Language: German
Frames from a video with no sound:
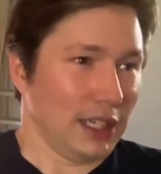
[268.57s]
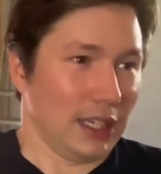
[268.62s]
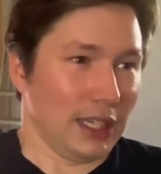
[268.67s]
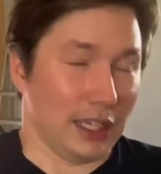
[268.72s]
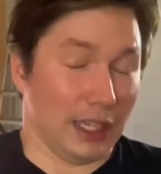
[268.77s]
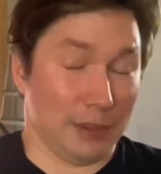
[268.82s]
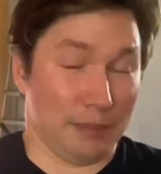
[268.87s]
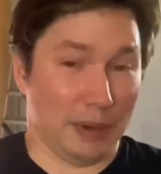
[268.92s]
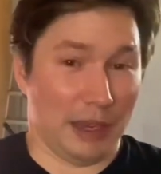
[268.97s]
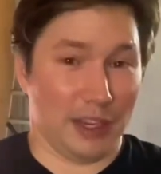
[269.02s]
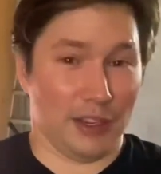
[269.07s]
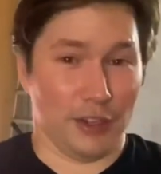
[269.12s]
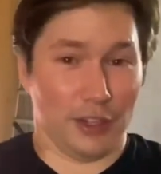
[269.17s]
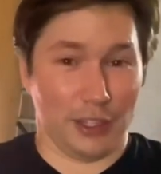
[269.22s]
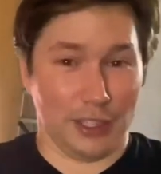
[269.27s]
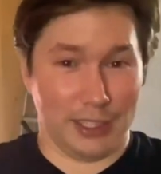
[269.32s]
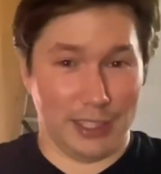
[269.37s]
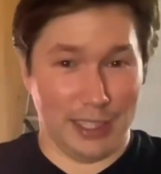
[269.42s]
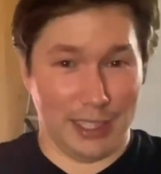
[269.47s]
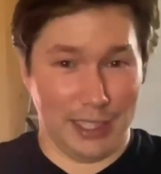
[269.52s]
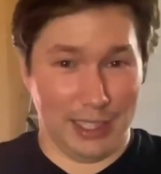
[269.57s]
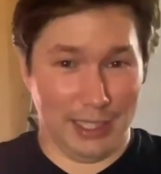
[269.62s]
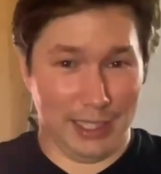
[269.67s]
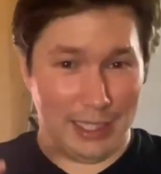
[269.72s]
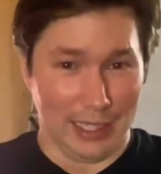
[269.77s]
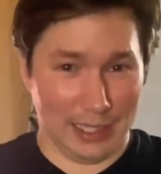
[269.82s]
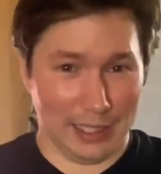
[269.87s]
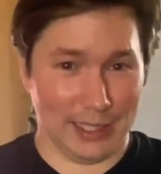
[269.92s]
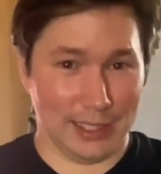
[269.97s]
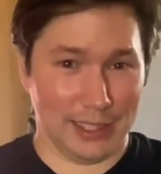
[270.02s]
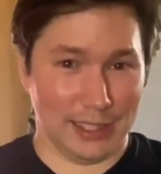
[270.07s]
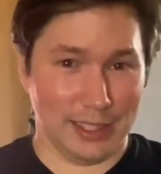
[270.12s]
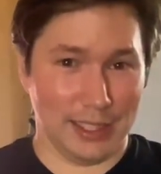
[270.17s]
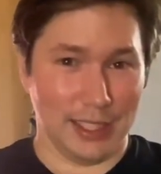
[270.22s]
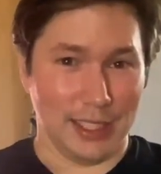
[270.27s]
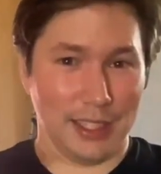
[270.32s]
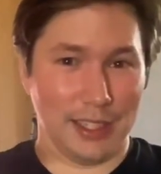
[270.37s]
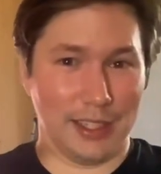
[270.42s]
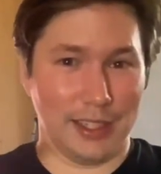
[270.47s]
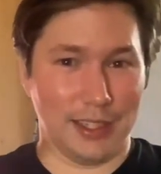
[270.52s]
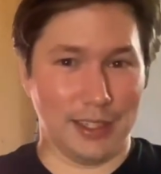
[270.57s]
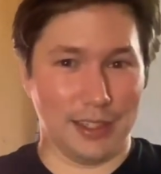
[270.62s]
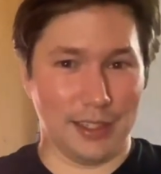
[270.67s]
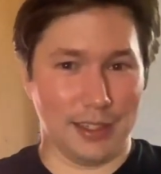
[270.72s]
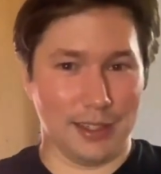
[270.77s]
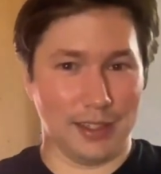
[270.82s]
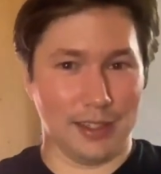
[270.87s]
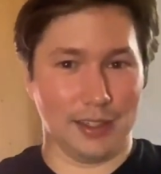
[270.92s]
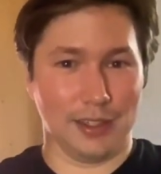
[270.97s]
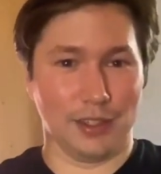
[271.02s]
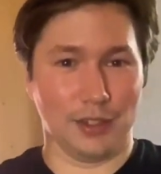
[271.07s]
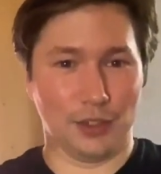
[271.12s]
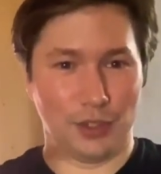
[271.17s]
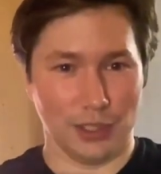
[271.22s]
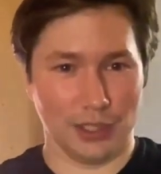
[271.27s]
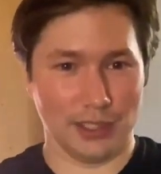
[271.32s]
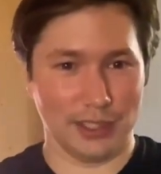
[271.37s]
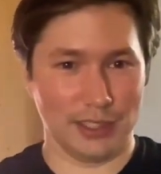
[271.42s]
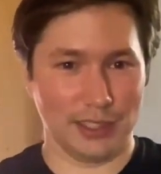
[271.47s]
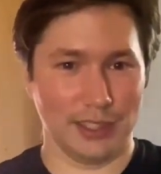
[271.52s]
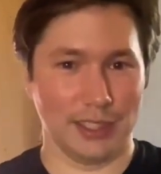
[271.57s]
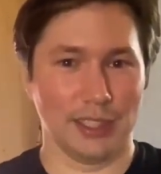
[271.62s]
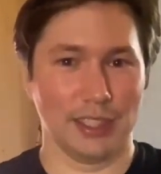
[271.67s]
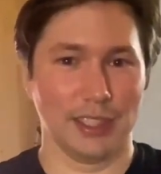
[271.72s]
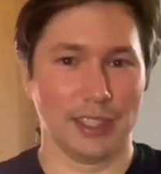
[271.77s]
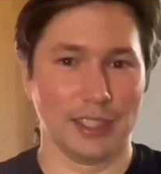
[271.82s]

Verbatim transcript: Ich blende euch jetzt kurz